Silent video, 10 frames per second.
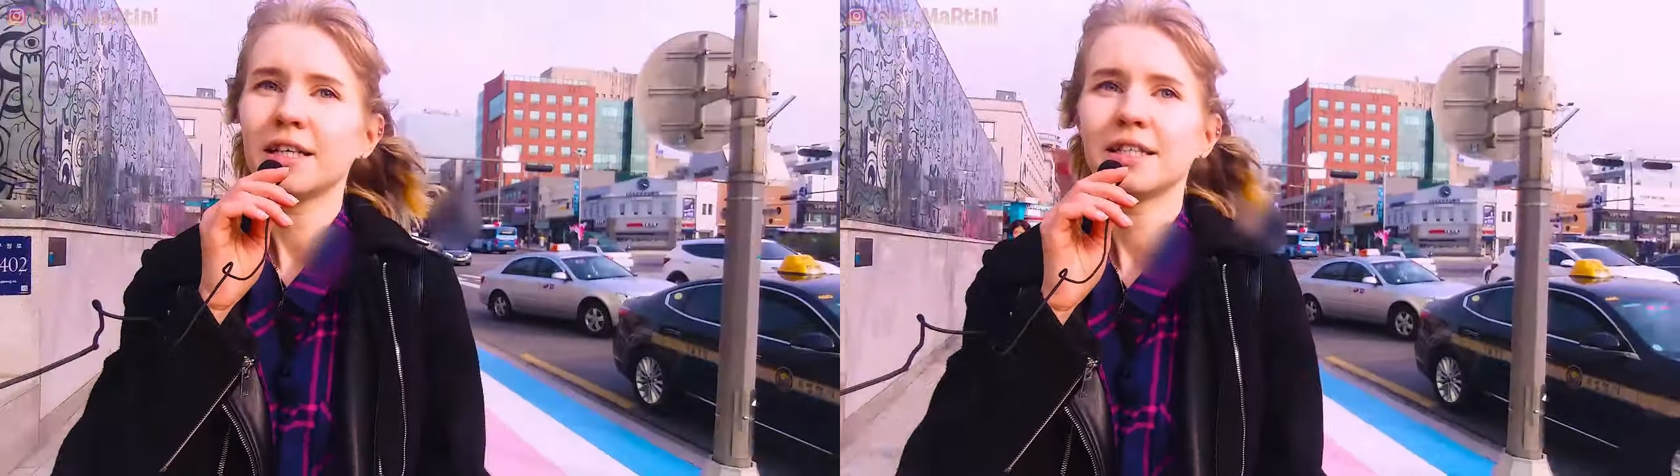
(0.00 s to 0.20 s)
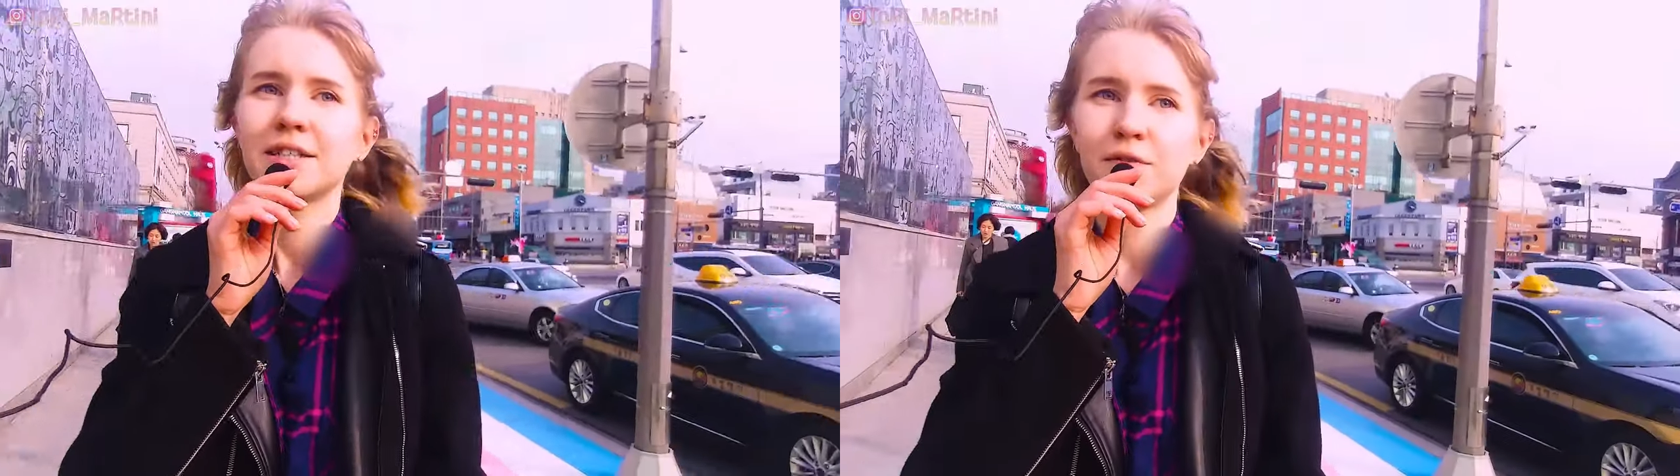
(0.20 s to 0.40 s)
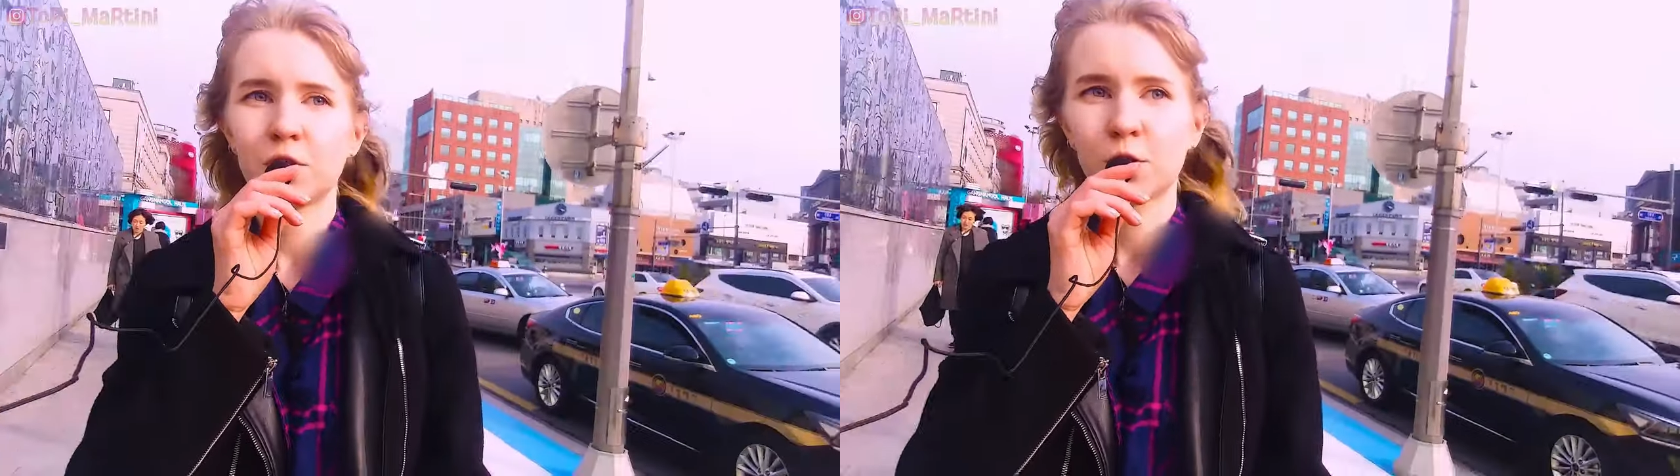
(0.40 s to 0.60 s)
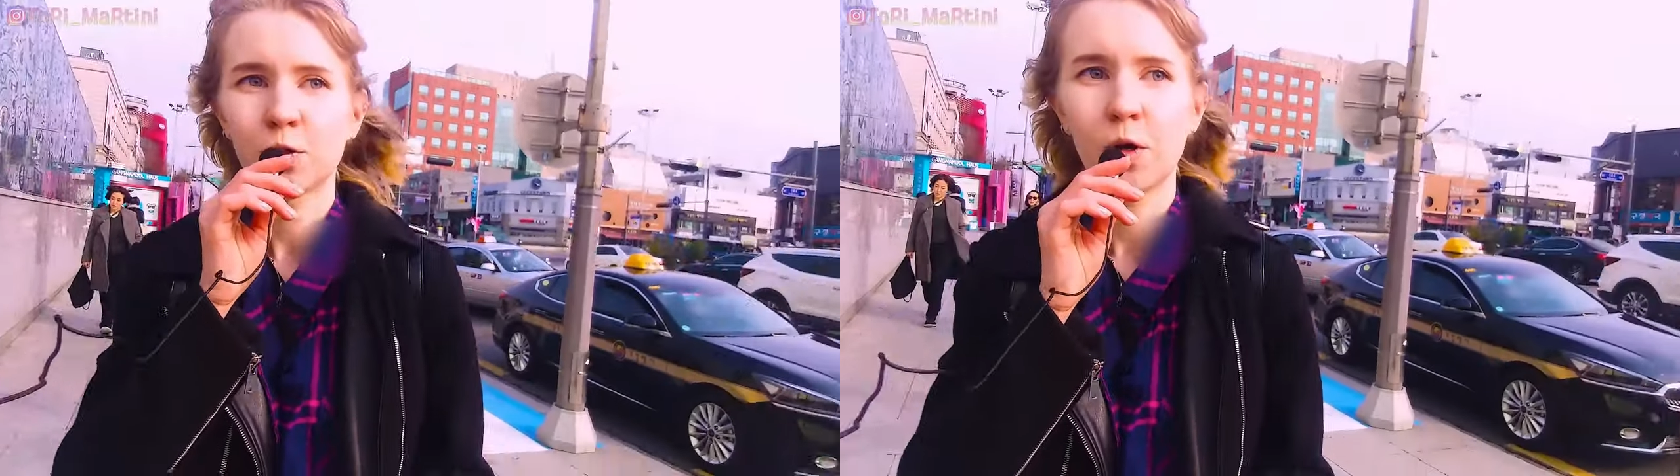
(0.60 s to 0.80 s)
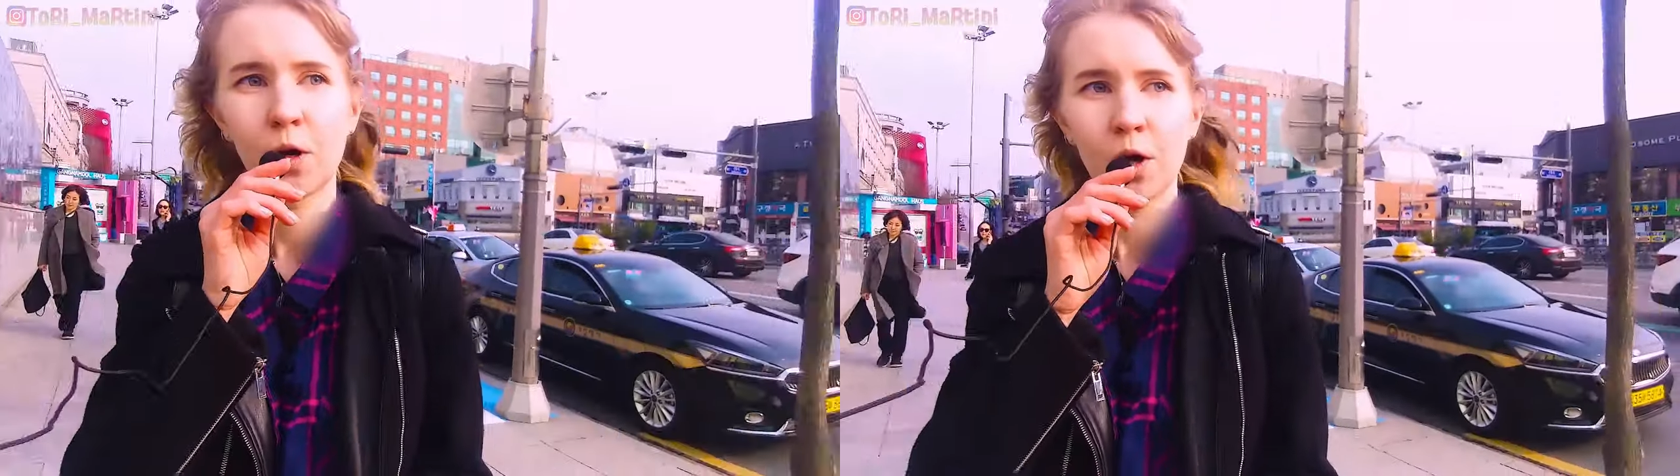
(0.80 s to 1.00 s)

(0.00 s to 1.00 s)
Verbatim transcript: завершу.